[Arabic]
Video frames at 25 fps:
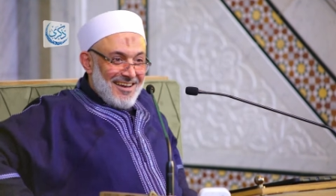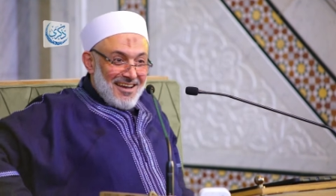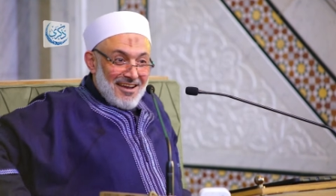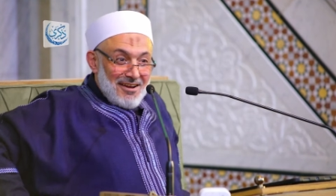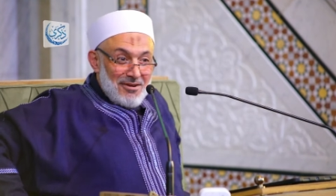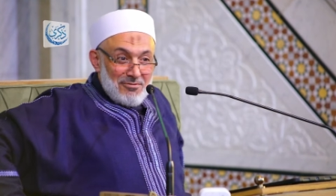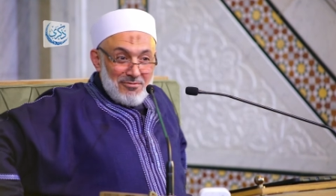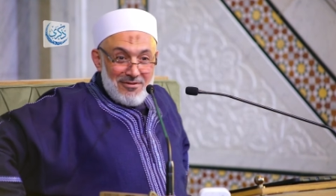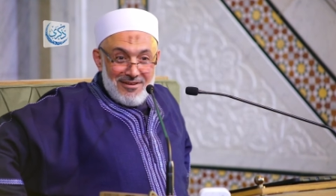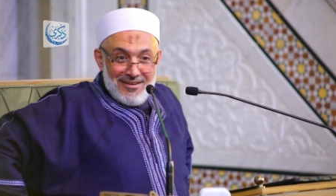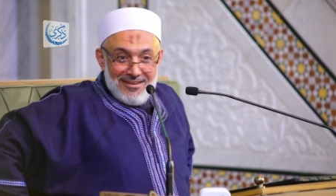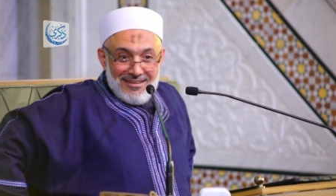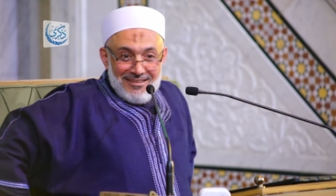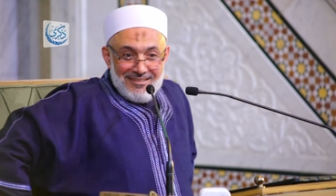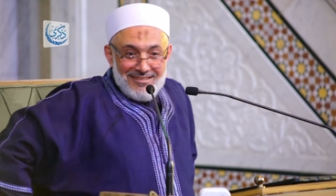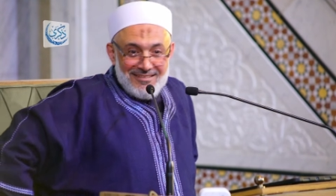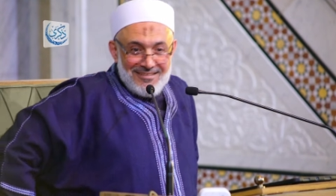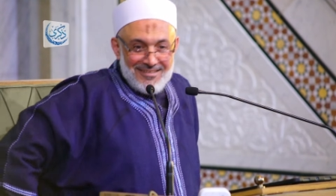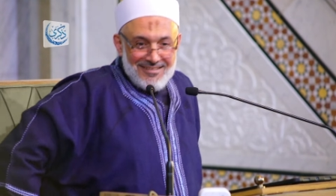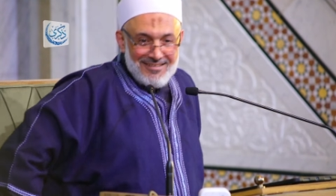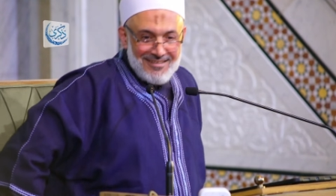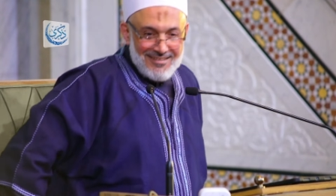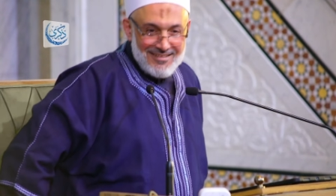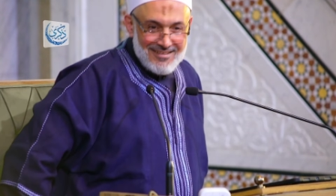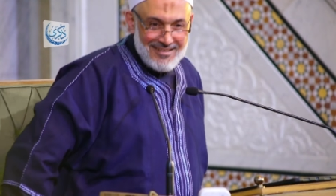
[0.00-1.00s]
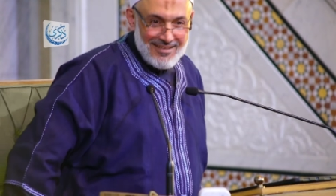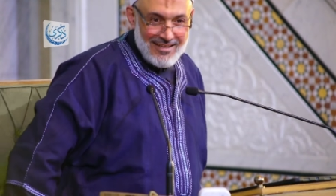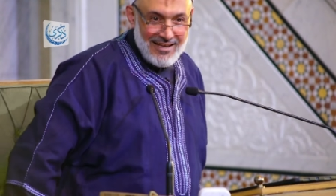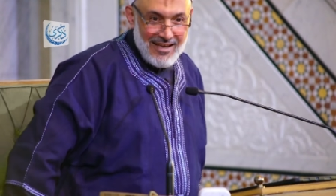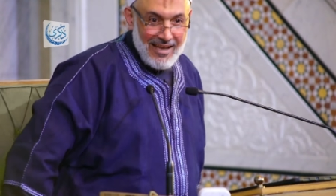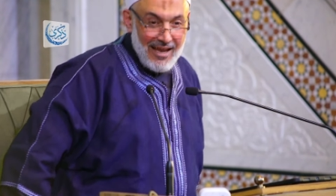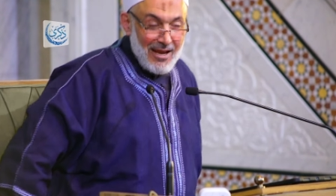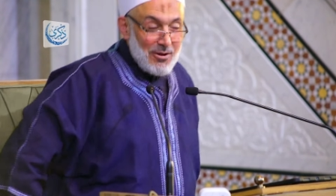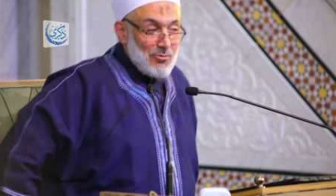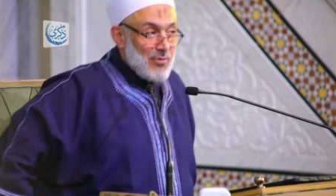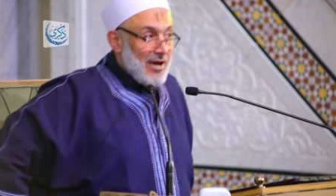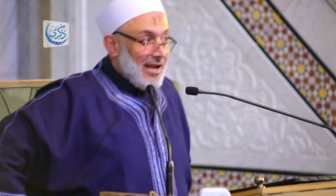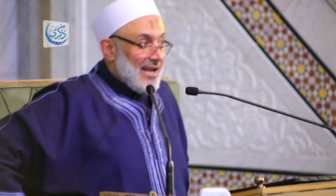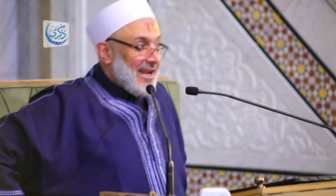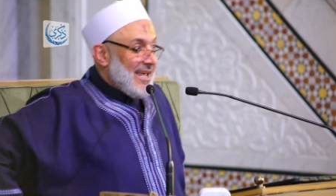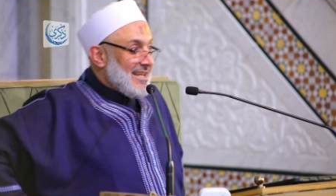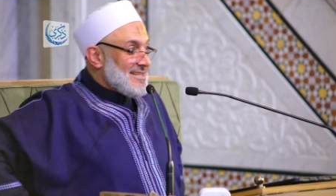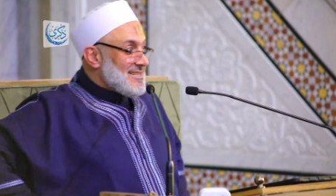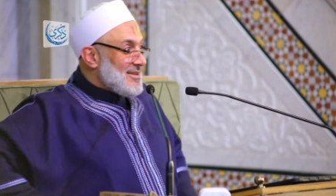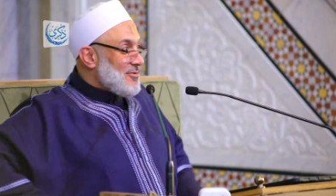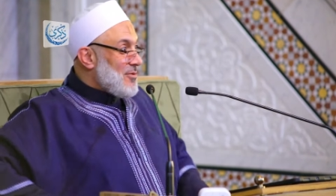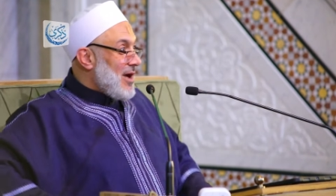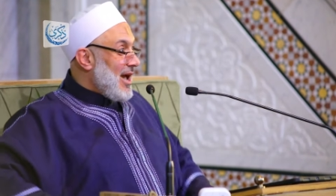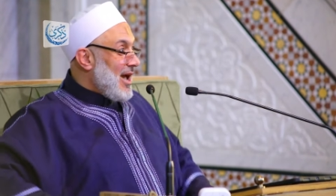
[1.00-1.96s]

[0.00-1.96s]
حلوة حلوة هلا إذا